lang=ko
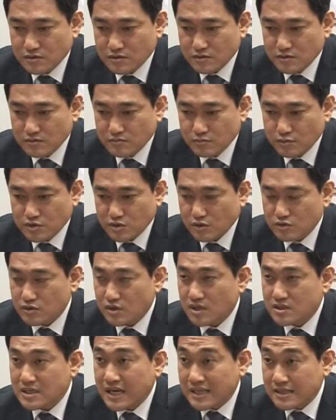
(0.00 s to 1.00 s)
저는 뭐
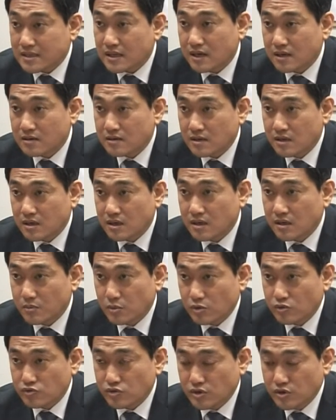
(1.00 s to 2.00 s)
적절하지 않다 이렇게
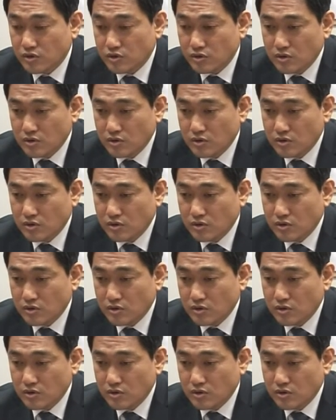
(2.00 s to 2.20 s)
보고요.